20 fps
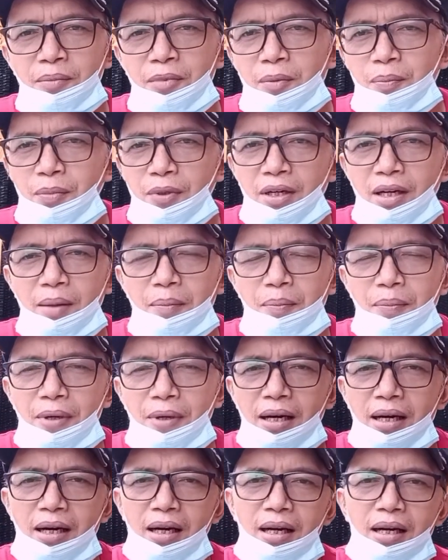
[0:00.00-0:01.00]

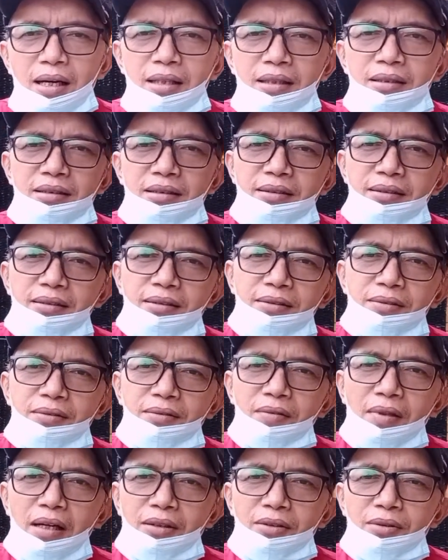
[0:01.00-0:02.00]
beberapa
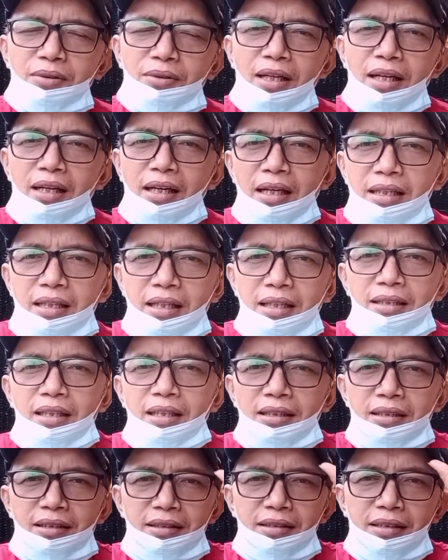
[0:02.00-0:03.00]
waktu yang akan
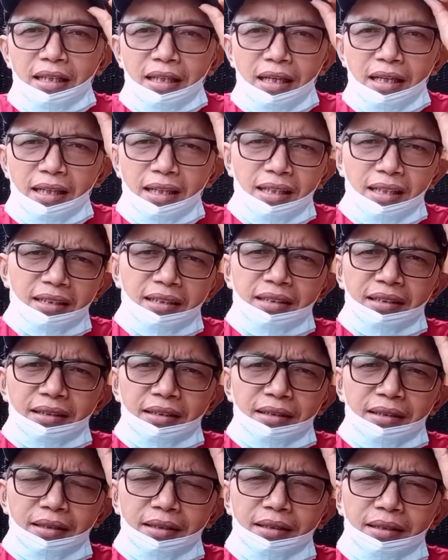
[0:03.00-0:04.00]
datang saya
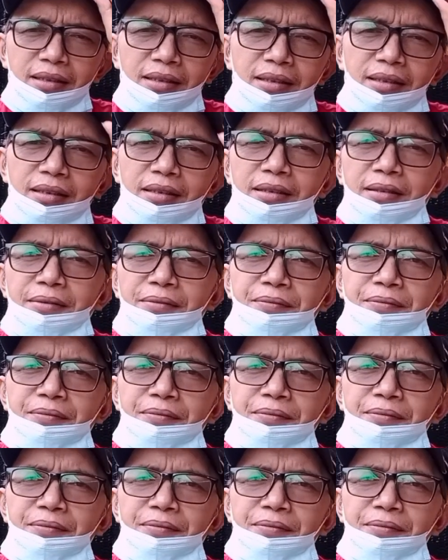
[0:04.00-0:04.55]
akan eh,